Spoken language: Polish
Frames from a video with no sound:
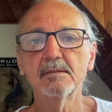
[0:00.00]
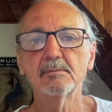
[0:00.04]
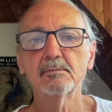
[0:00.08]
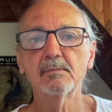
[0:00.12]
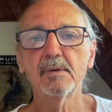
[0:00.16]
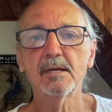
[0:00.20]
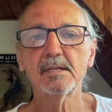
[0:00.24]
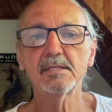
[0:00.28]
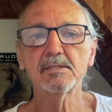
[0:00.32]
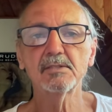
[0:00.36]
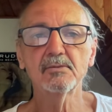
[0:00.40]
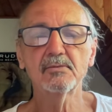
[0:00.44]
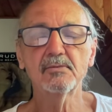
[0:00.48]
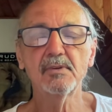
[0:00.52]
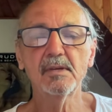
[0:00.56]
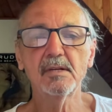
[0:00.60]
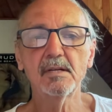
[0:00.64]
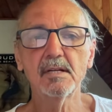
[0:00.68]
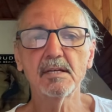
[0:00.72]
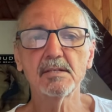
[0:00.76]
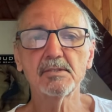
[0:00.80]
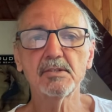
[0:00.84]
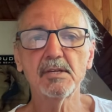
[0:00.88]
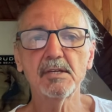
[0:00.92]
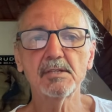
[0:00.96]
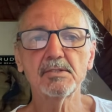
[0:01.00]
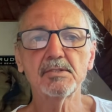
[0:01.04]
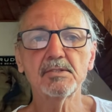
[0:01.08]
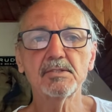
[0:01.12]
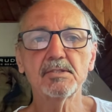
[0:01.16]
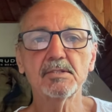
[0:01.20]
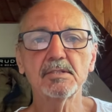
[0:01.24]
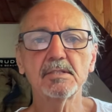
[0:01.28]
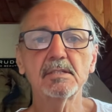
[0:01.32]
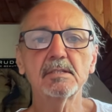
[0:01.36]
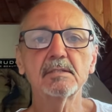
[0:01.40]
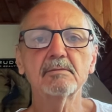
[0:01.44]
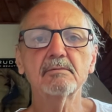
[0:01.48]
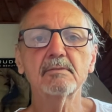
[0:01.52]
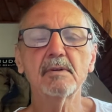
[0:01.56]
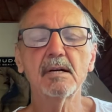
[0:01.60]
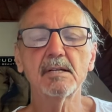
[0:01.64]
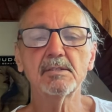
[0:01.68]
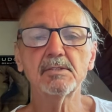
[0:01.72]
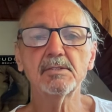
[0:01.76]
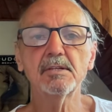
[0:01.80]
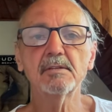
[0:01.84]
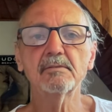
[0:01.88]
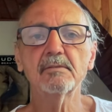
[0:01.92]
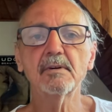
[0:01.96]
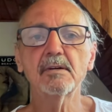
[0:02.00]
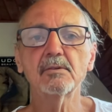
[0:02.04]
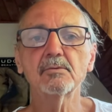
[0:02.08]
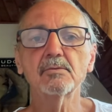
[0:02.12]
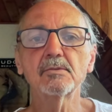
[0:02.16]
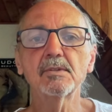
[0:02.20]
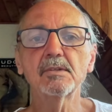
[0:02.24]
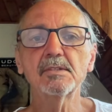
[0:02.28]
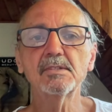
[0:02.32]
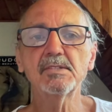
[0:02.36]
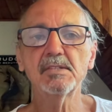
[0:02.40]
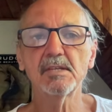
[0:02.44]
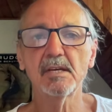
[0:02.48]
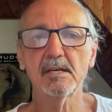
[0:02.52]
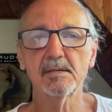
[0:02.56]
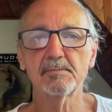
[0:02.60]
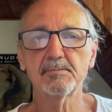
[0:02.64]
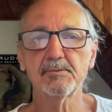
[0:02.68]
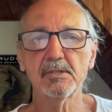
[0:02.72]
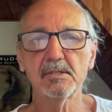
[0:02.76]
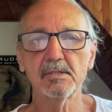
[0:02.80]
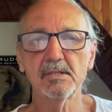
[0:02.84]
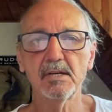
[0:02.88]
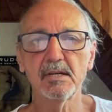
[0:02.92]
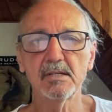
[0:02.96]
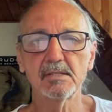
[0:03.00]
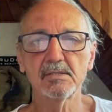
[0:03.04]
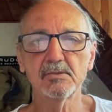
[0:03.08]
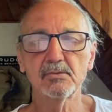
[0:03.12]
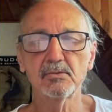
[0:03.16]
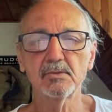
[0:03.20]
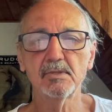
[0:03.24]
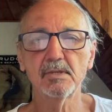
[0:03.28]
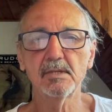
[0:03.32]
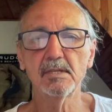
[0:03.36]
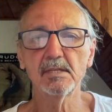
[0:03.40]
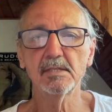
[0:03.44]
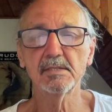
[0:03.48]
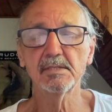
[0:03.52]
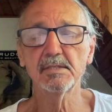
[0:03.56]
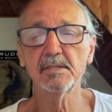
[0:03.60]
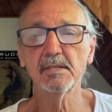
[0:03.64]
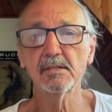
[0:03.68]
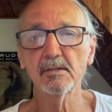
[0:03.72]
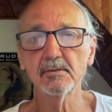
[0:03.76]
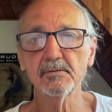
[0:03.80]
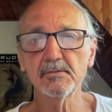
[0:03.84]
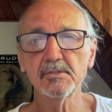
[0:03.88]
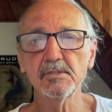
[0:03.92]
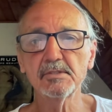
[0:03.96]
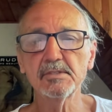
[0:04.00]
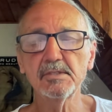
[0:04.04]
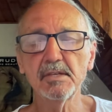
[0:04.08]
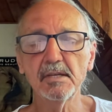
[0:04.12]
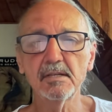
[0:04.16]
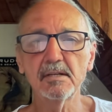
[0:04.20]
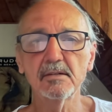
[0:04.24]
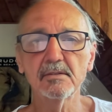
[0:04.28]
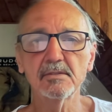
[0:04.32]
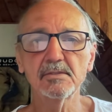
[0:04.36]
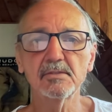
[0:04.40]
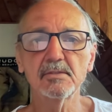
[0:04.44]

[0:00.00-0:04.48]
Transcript: bardzo wiele rzeczy właśnie w audycjach przekazuję z tego wszystkiego,